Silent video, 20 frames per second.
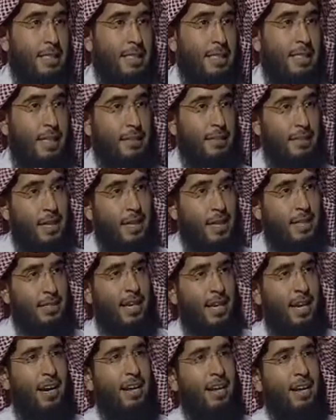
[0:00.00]

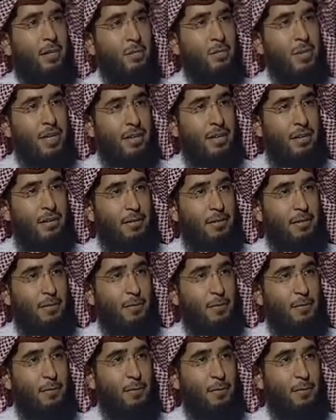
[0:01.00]
التاسعه عالميا
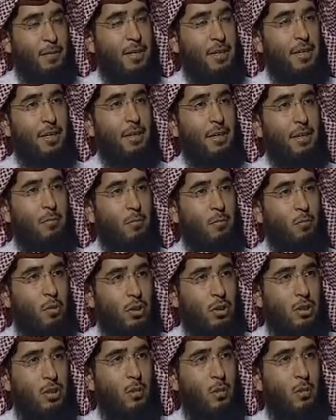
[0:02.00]
في
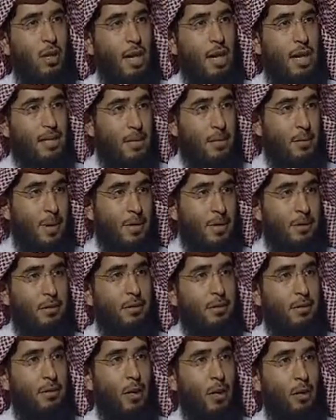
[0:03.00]
مستوى الهجمات
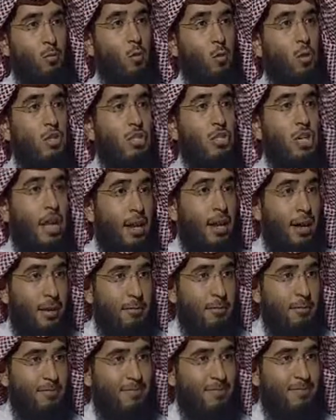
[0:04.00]
الموجهة
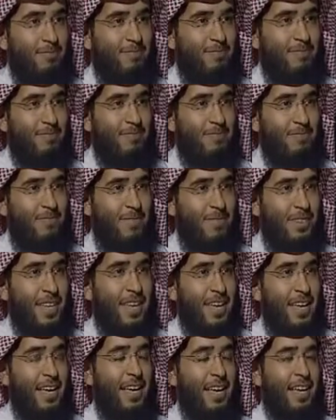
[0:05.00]
لها
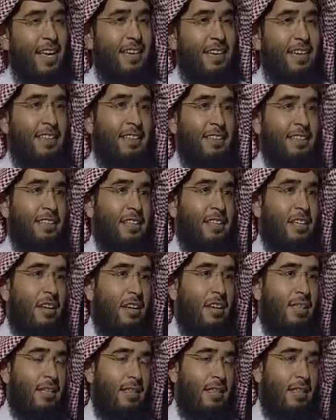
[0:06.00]
آه،
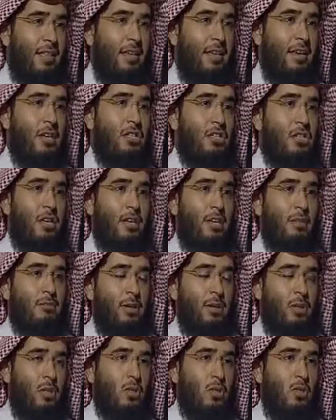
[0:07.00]
الدراسة الثانية لشركة
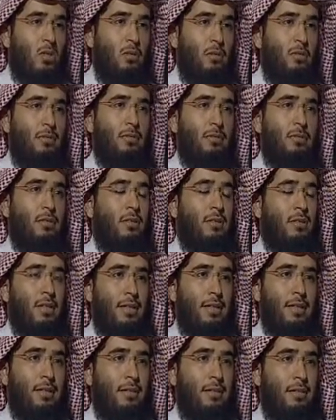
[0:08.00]
مايكروسوفت
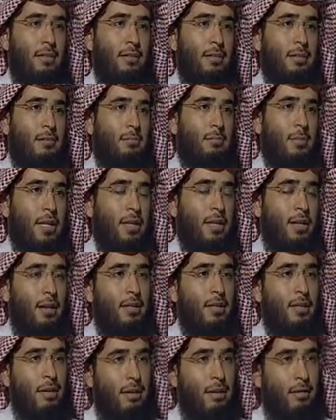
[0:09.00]
آه،
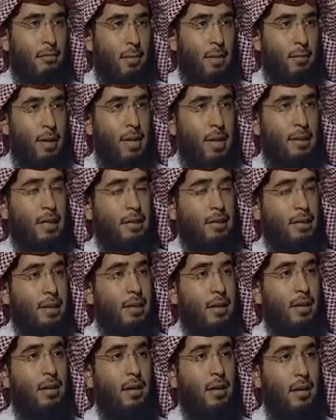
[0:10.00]
بيّنت أن المملكة
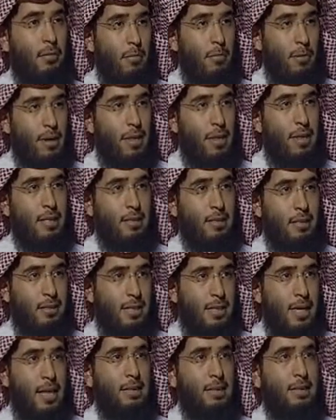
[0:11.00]
تحتل المركز
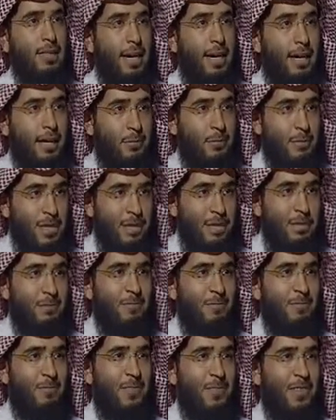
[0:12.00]
السادس عالميا
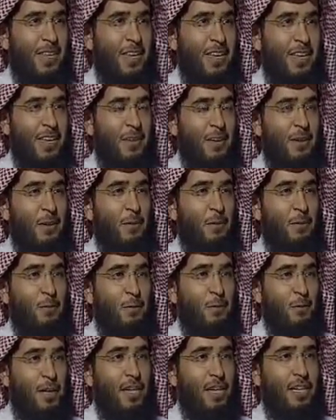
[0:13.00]

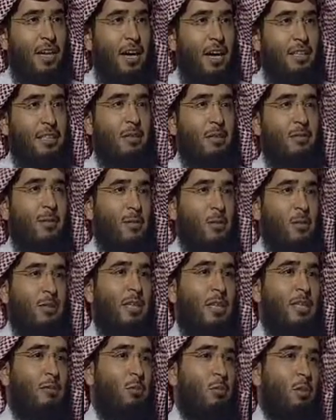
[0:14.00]
في عدد
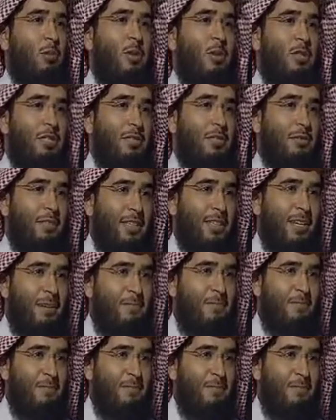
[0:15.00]
الفيروسات المتواجدة فيها